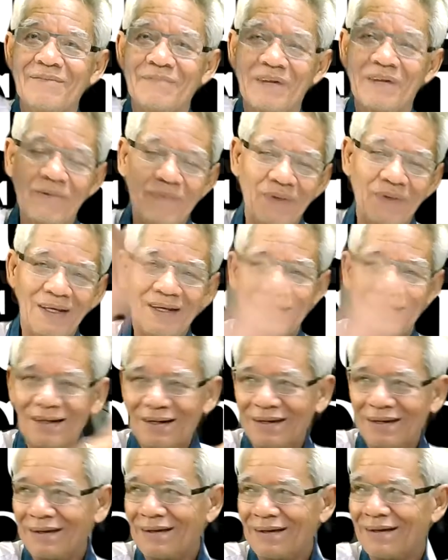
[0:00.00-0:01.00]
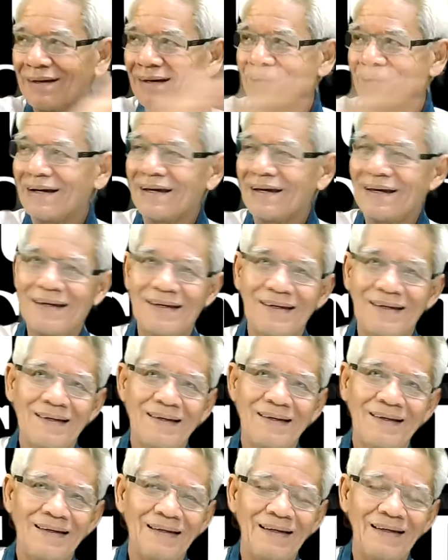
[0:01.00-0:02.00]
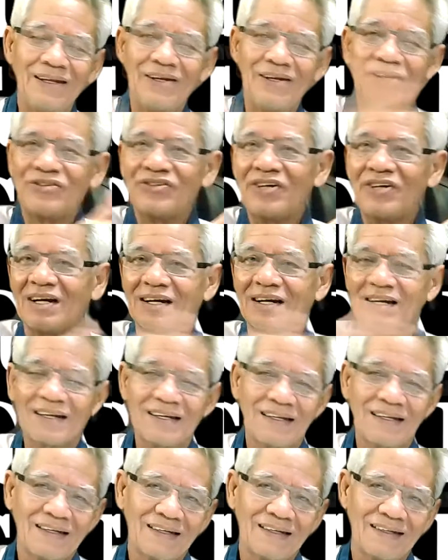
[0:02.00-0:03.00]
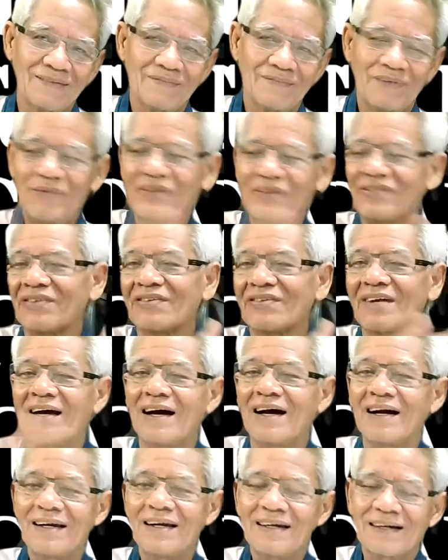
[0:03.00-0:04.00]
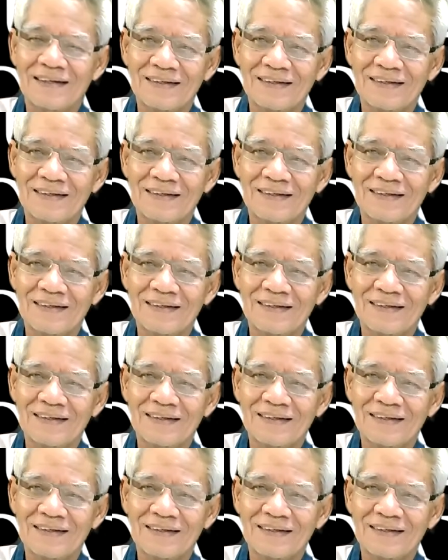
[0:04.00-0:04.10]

ไม่มีอะไรลิลิจินเลย ไม่มีศาสนากั้